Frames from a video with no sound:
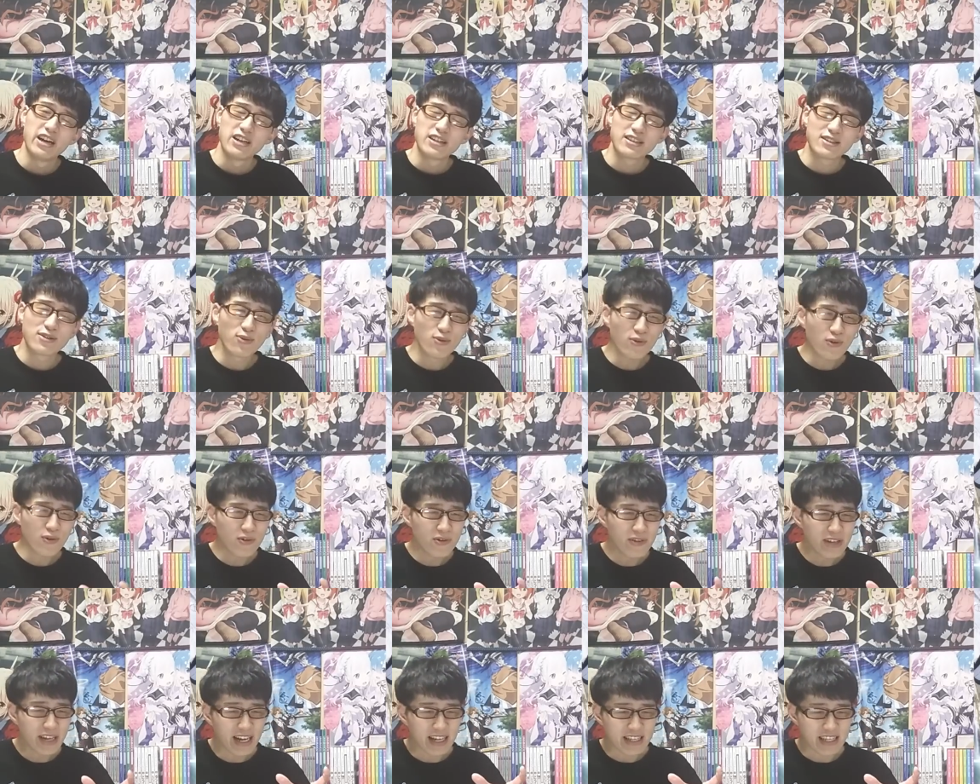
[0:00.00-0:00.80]
そこ
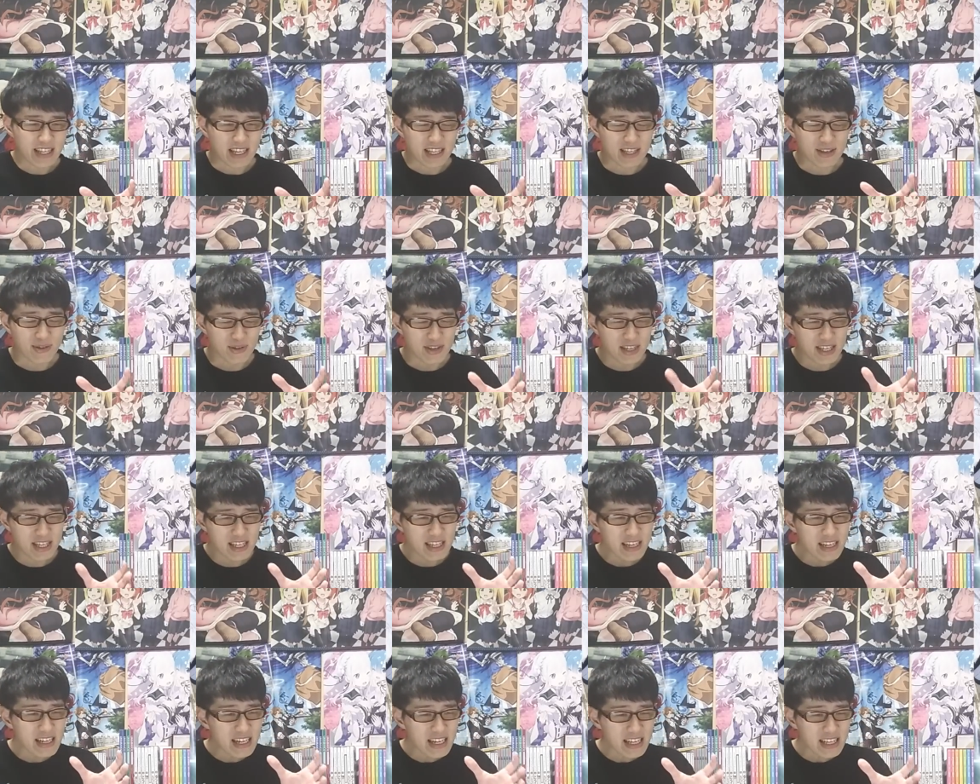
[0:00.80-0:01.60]
のなんかさ、そ
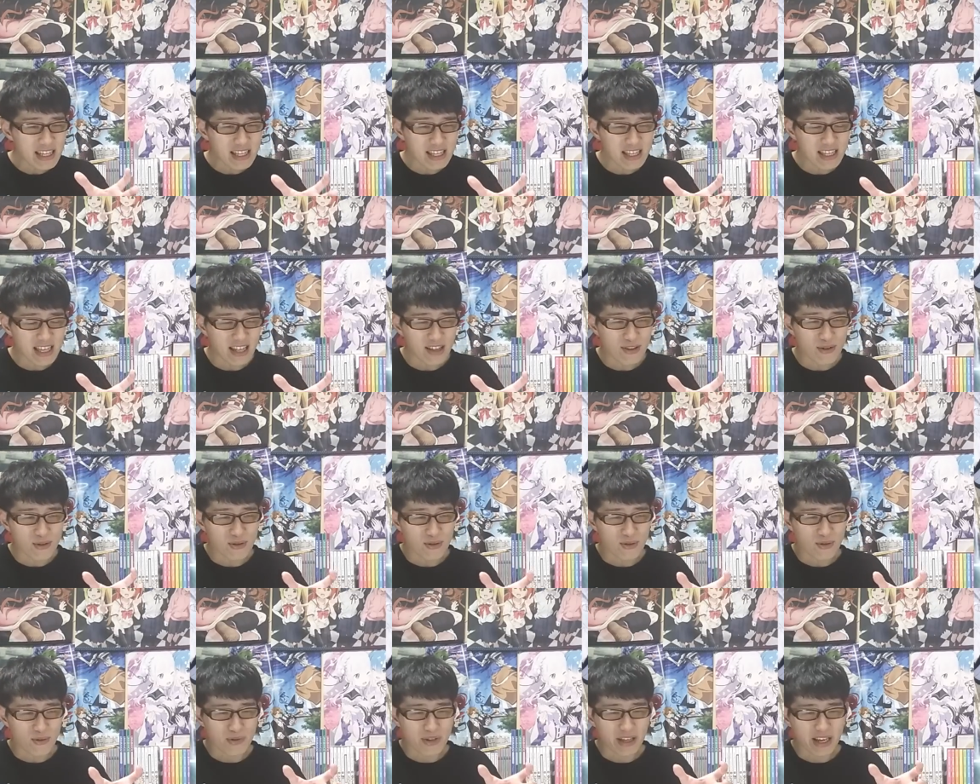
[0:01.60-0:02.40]
しみやすさと
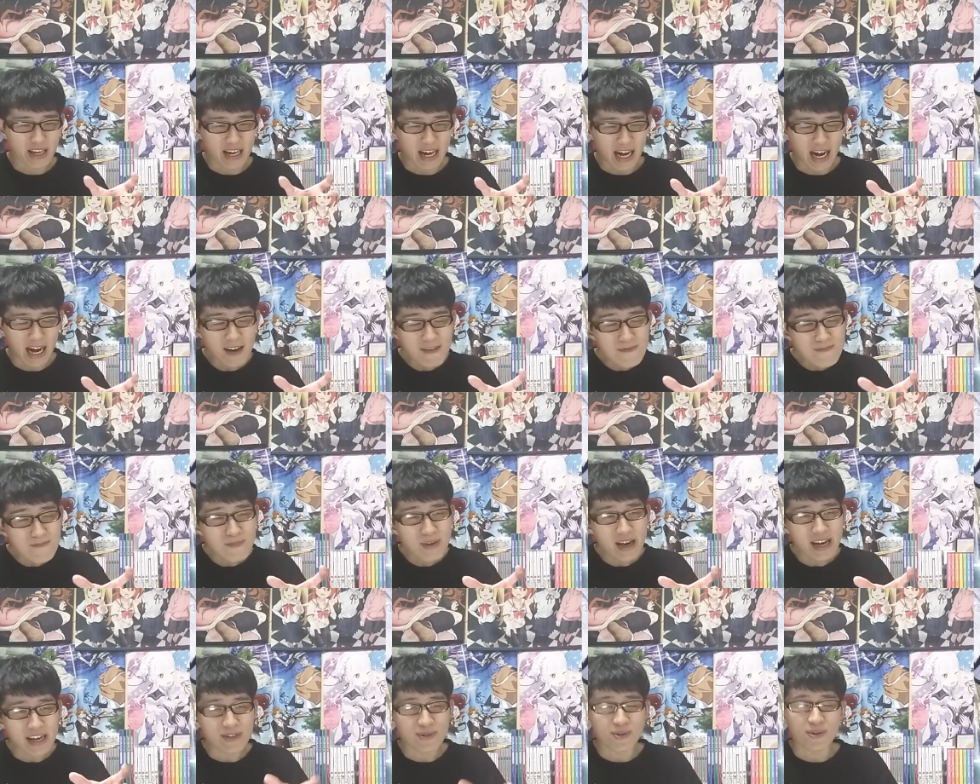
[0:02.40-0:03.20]
のこのなんか塩
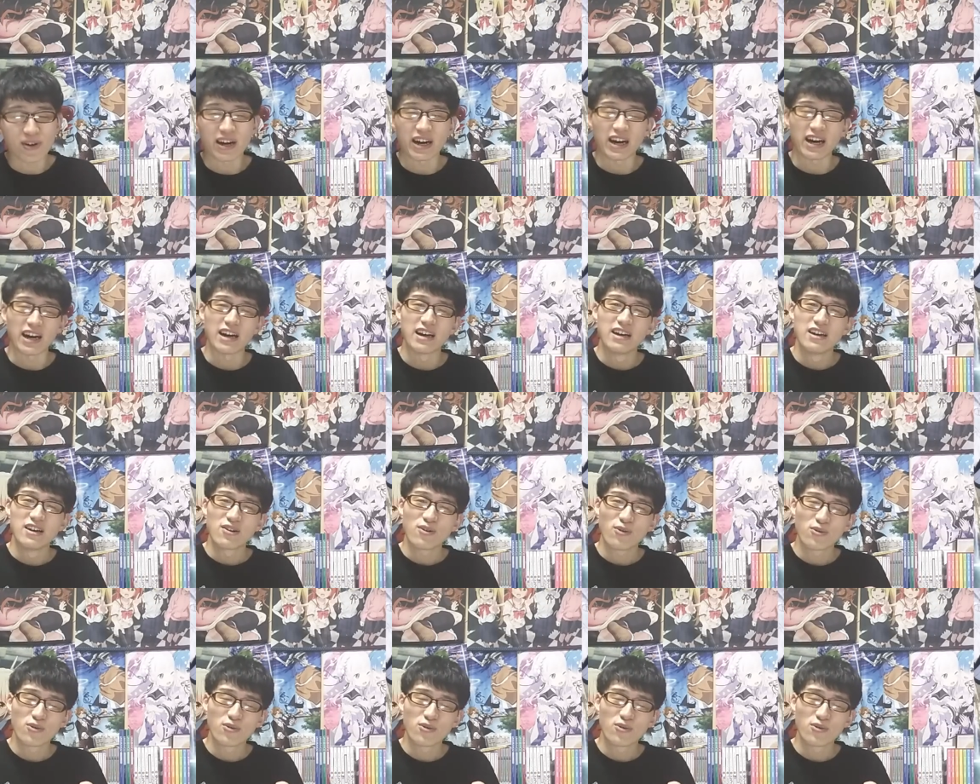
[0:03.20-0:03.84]
梅とか、